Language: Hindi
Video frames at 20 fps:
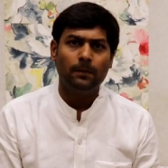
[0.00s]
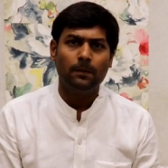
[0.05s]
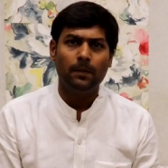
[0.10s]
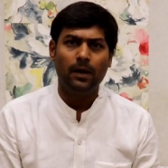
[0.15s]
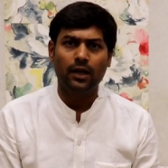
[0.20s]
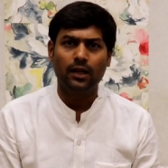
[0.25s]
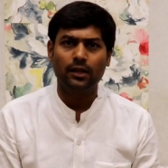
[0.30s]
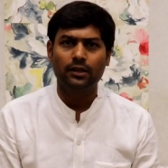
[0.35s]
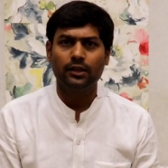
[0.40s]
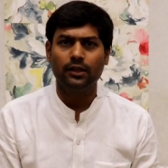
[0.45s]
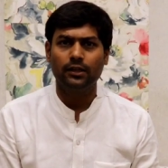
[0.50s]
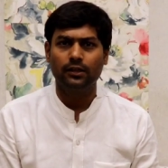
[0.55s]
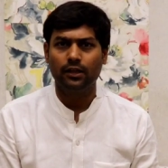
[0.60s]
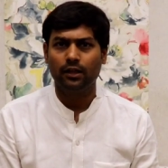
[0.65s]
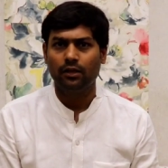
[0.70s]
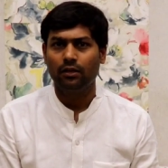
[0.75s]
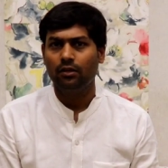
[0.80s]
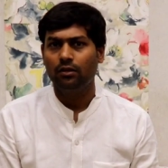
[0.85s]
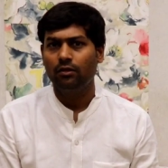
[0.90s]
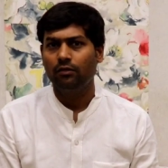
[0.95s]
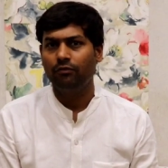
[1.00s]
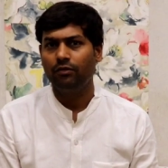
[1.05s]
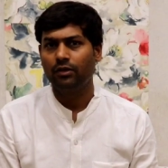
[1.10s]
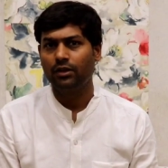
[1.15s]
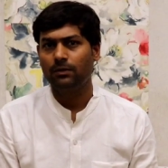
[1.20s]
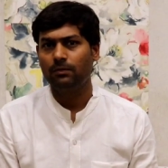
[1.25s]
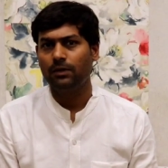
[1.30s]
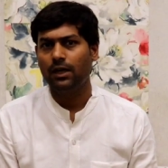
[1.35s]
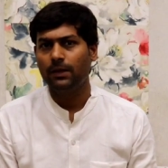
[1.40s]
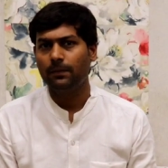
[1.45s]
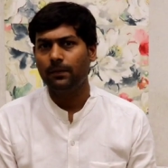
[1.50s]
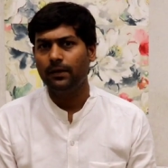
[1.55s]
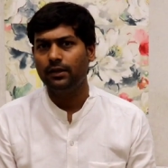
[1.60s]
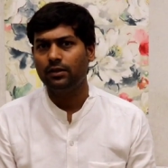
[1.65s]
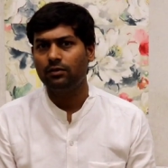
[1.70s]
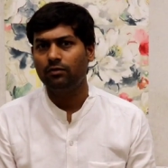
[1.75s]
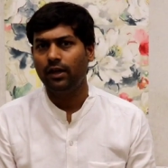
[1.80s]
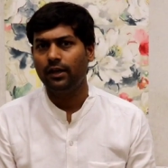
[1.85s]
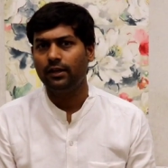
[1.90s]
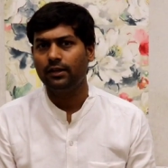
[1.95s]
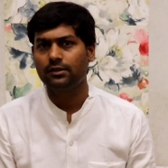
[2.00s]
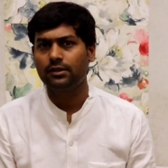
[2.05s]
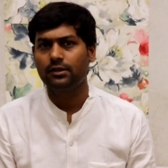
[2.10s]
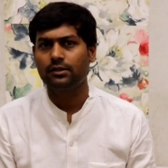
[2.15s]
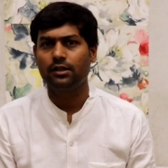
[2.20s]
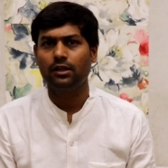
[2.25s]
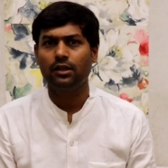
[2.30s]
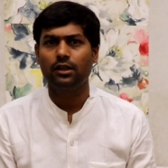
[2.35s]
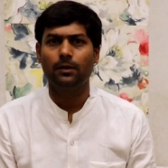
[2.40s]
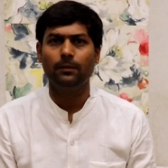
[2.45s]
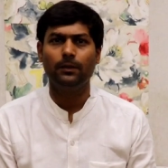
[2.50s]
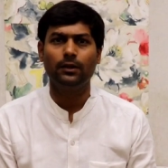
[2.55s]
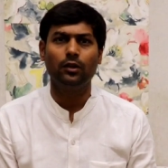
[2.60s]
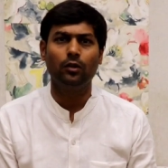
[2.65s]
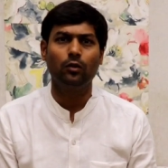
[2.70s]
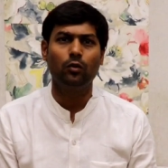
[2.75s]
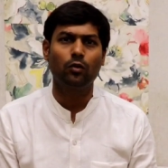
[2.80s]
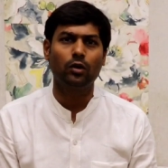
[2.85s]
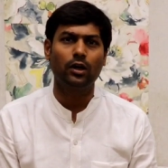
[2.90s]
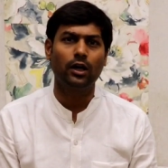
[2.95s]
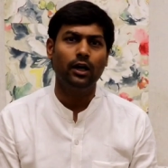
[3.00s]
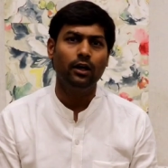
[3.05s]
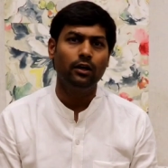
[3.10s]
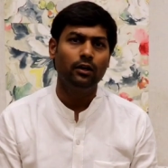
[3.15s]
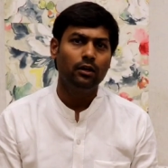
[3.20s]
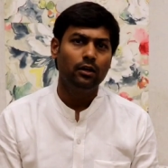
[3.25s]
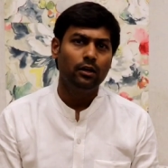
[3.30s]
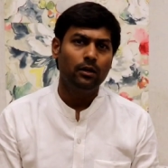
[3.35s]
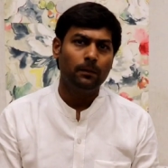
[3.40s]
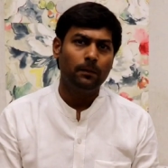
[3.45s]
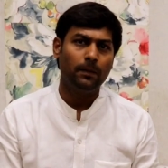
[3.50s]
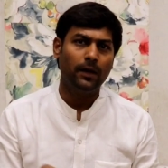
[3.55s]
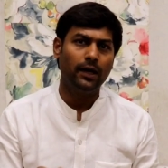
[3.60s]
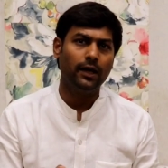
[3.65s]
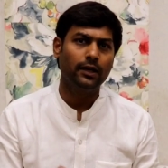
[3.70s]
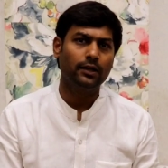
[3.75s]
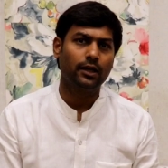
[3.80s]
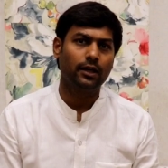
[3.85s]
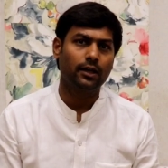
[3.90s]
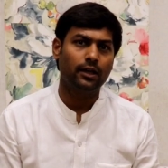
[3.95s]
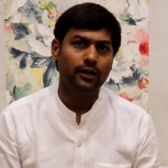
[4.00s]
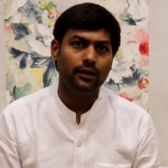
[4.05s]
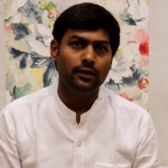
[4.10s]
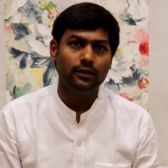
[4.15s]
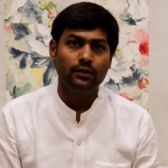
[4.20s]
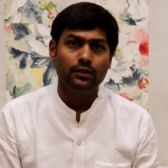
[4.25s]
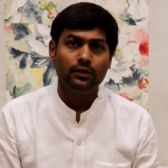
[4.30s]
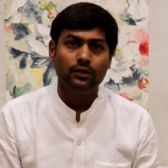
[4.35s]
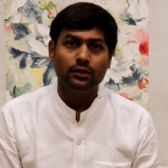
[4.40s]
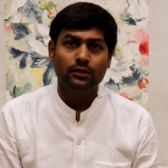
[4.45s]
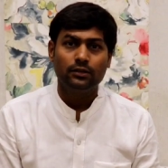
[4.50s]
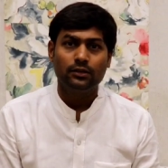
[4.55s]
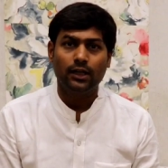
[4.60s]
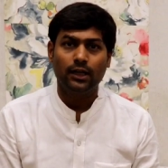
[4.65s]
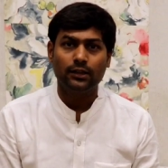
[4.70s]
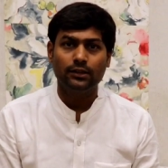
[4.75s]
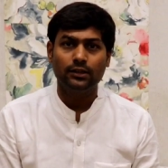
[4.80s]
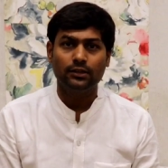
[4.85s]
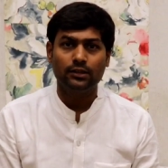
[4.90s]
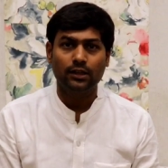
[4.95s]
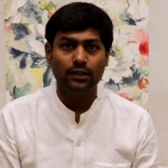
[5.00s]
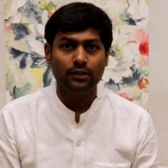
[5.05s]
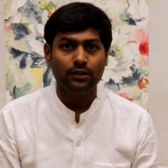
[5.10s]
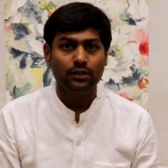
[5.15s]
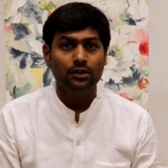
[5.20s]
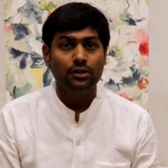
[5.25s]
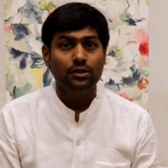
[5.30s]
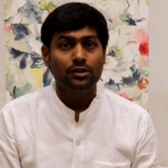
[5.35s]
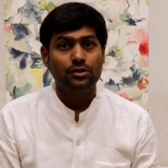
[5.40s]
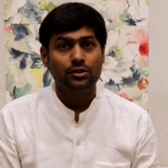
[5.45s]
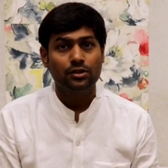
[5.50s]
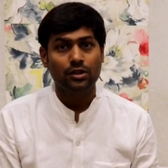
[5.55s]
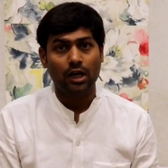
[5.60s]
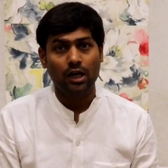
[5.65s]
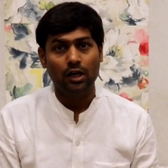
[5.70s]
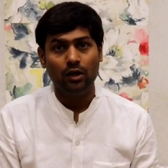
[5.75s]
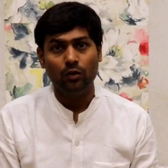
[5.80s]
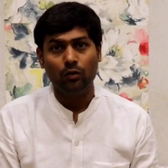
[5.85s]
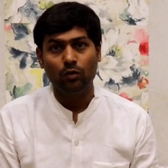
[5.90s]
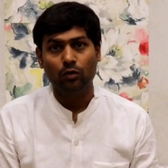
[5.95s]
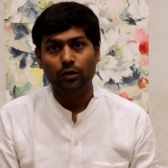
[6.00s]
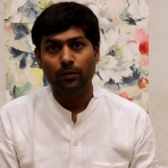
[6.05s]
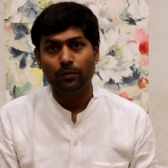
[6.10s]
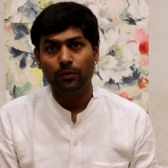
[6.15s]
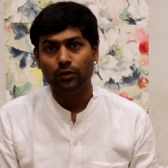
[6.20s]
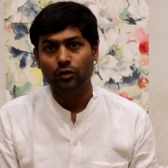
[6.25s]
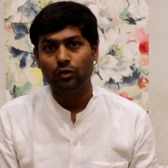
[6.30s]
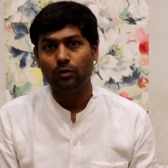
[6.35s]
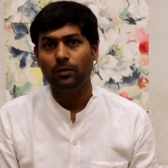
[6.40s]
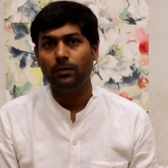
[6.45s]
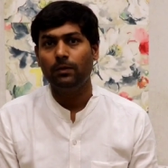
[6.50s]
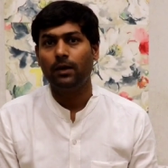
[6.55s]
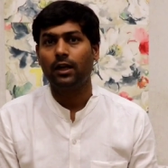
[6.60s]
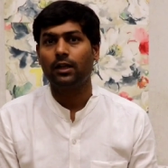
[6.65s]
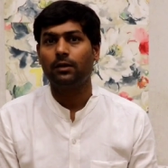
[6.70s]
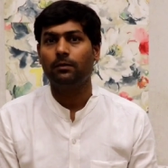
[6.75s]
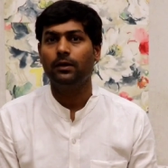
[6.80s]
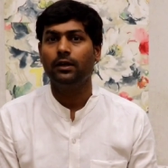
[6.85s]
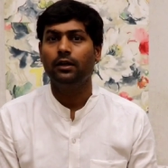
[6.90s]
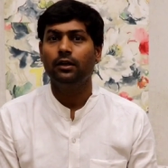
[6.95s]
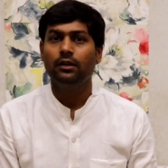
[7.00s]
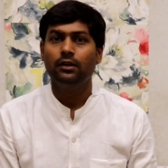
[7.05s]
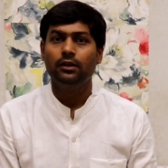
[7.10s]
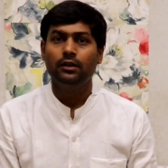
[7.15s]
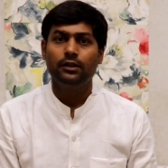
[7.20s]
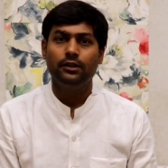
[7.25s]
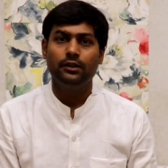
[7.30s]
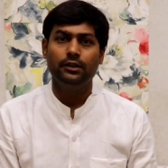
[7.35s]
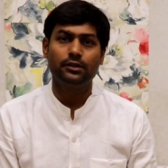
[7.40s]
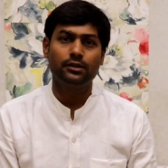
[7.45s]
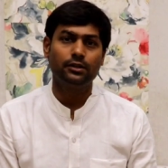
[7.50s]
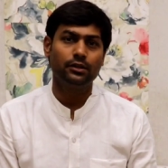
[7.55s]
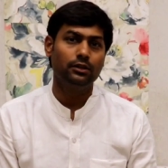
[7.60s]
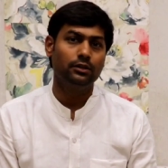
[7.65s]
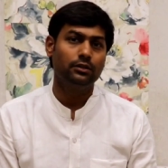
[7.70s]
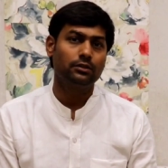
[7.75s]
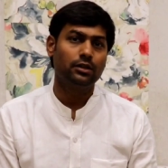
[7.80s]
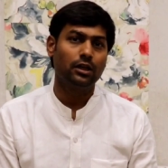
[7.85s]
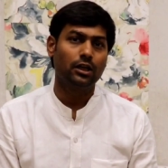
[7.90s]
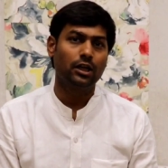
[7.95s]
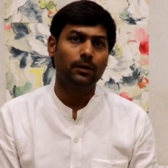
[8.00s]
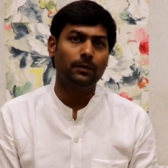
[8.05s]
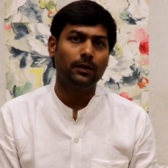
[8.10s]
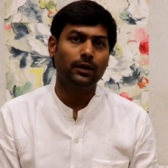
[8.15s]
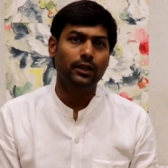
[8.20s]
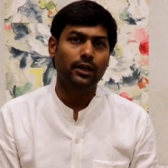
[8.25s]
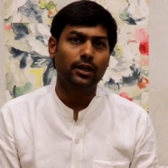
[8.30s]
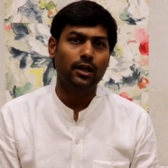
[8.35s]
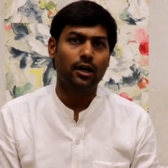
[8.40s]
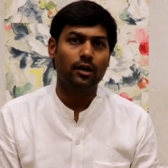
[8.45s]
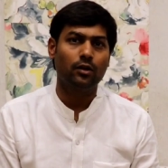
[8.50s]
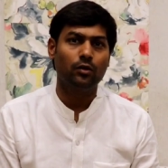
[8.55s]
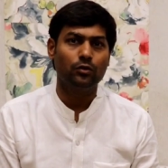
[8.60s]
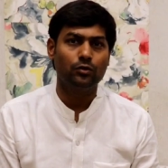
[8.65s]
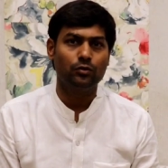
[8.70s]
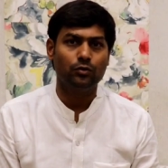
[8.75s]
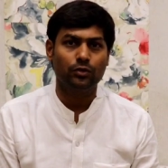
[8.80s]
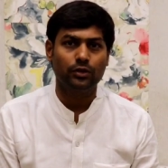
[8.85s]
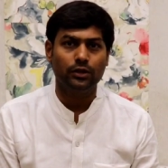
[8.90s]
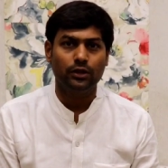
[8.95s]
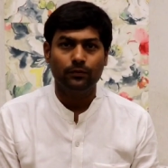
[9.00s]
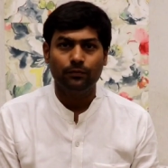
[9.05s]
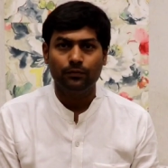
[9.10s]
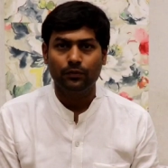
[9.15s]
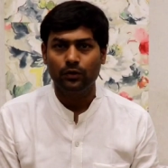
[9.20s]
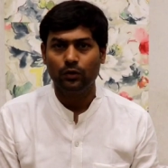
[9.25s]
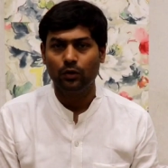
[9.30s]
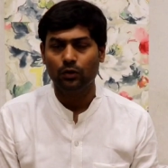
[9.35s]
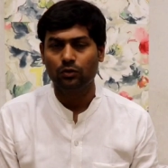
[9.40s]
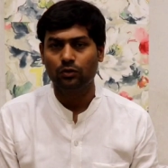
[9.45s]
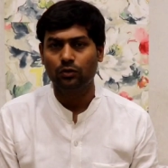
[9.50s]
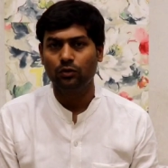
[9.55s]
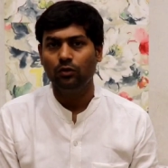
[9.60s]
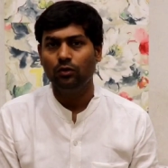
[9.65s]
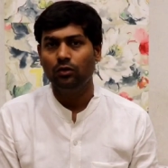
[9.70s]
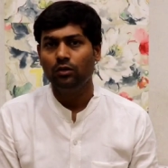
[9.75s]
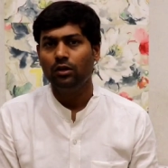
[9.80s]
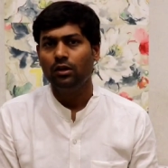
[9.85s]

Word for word: भारत के अंदर वर्तमान में इस वायरस से संक्रमित लोगों का पाया जा रहा है साथ ही साथ चार लोगों की मृत्यु भी भारत में इस संक्रमण के कारण हो चुकी है दोस्तों